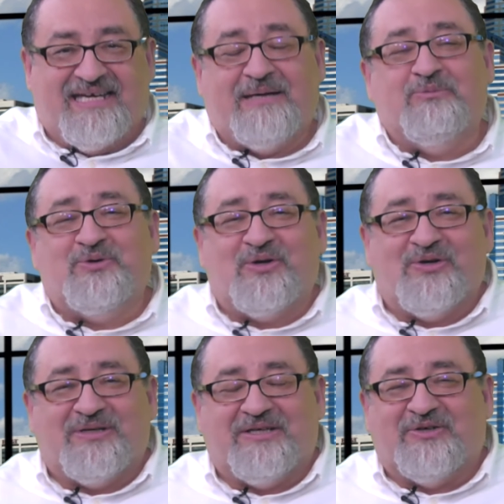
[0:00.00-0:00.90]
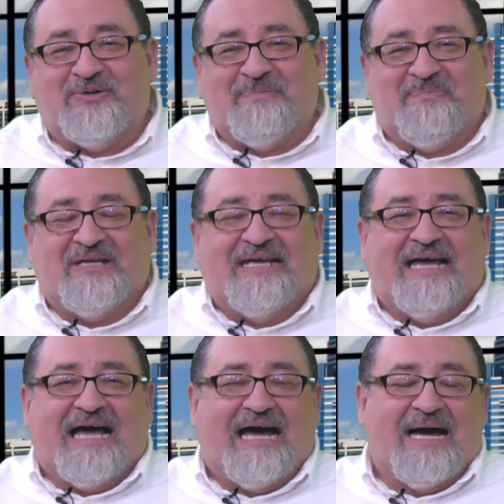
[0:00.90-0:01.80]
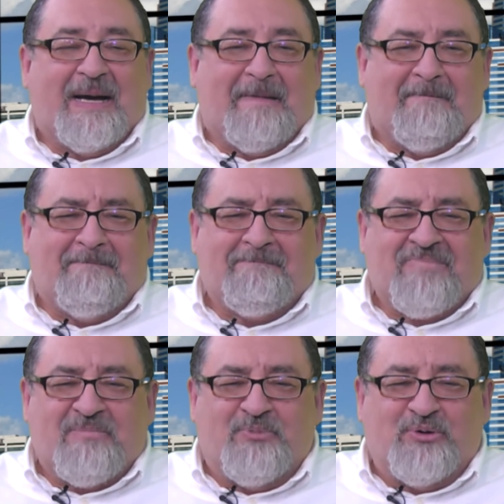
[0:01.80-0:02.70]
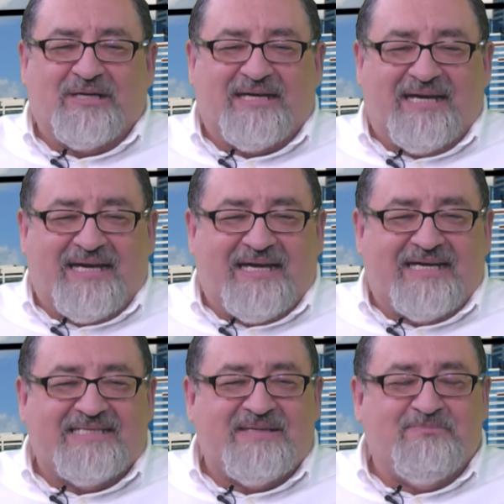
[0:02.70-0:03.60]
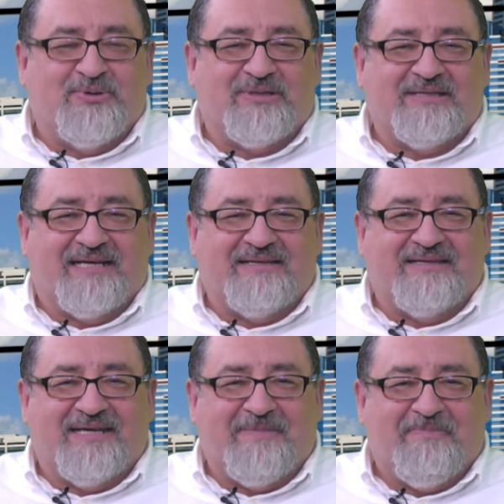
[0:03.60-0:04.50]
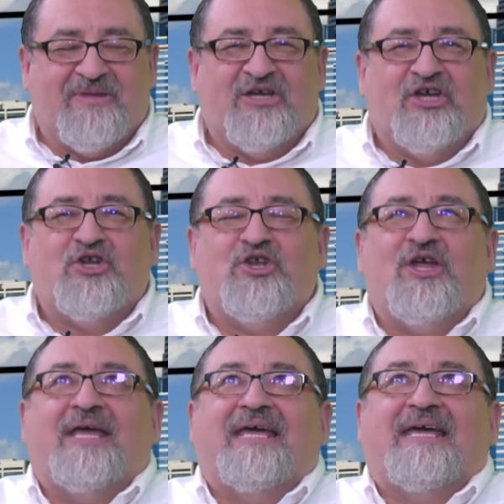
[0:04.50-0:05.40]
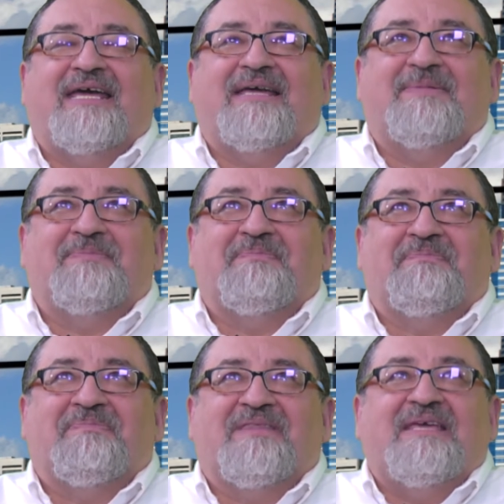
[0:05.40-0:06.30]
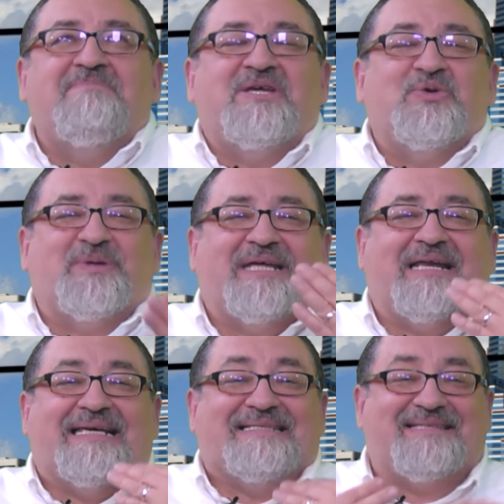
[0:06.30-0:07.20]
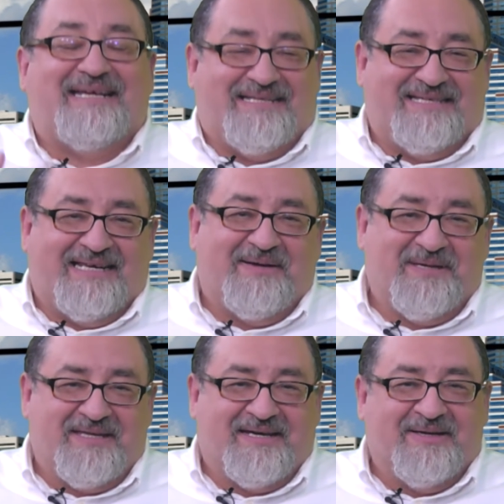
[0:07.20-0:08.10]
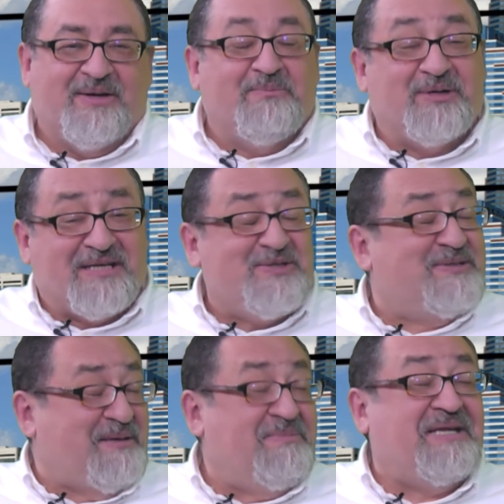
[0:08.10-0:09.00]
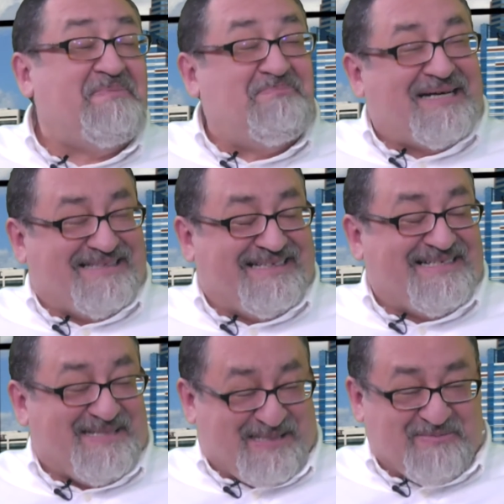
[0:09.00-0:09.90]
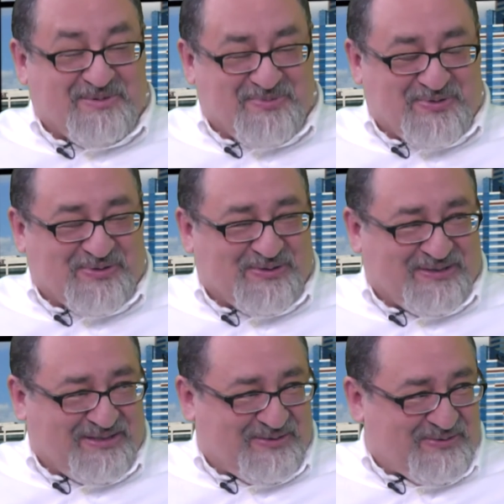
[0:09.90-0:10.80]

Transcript: inmunológico um, por qué es importante eh, disminuir el estrés en la vida, porque eso también impacta al sistema inmunológico.